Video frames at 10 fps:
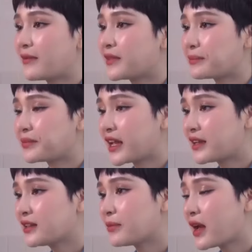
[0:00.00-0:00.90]
tập
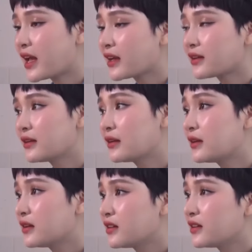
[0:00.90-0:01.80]
nhảy tập hát
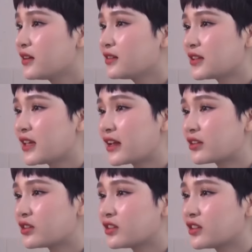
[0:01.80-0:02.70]
hết thời
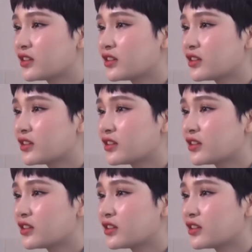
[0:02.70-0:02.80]
gian rồi